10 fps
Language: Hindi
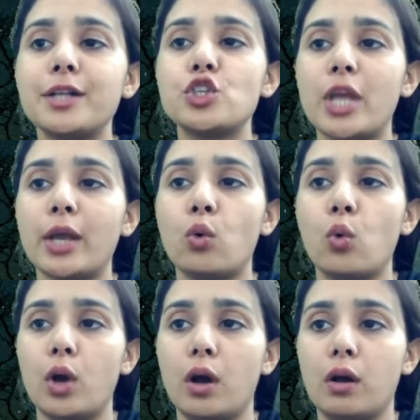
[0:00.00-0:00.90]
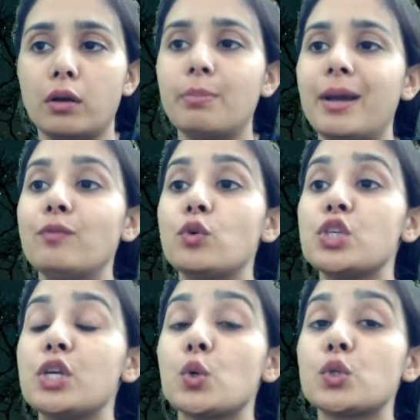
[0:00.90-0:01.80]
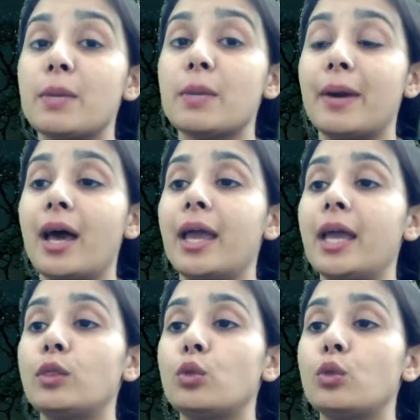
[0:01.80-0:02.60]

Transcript: चेक होगा कि भाई वो ज़ीरो से बड़ा है